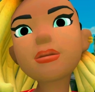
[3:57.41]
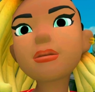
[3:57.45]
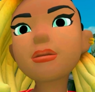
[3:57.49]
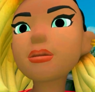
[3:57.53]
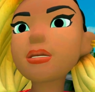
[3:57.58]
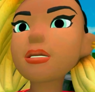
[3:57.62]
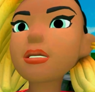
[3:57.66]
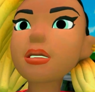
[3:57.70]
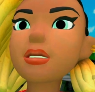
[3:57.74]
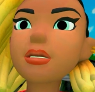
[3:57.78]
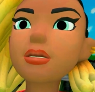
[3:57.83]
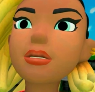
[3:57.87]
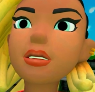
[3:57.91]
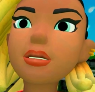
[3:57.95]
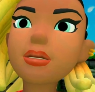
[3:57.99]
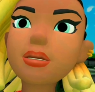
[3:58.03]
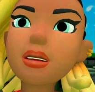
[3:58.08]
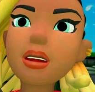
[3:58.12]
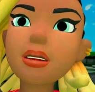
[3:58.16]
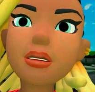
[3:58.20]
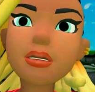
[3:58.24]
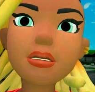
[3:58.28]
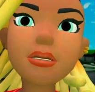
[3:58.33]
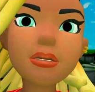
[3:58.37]
auch wenn er
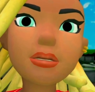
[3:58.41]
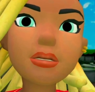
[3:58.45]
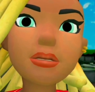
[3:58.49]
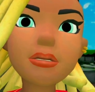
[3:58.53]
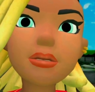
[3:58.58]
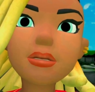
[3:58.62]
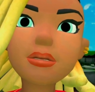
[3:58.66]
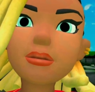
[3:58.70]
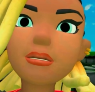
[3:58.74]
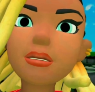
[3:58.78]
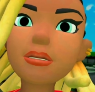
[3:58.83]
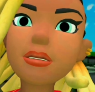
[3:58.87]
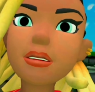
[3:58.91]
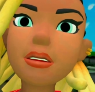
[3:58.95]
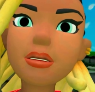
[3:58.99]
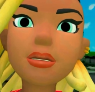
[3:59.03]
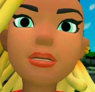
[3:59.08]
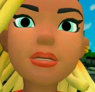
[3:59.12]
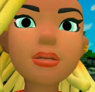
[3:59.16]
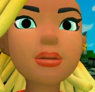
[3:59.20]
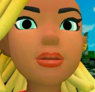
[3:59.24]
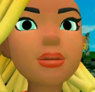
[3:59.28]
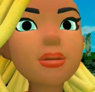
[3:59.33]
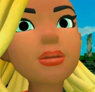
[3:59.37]
seine Jacke
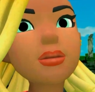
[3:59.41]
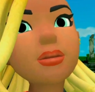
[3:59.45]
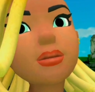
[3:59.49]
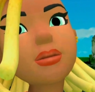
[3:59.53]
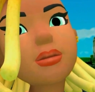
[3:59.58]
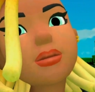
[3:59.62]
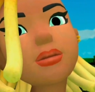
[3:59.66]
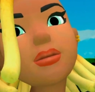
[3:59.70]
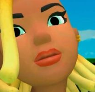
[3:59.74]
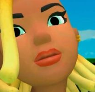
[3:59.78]
vergessen hat.